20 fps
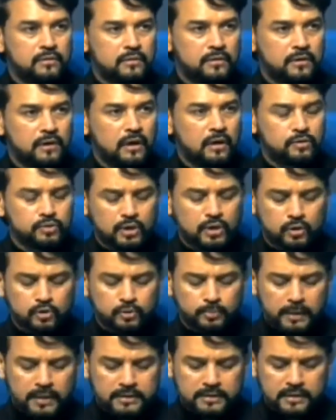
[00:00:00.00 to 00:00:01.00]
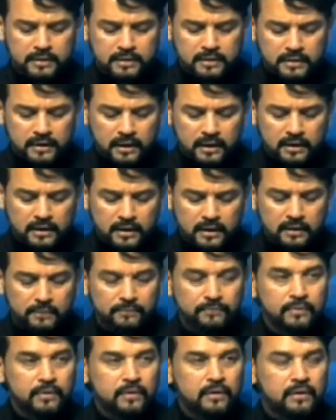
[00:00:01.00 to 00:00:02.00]
का उसका उत्पादन किया गया
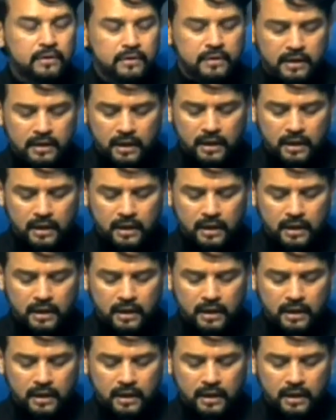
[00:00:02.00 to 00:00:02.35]
ये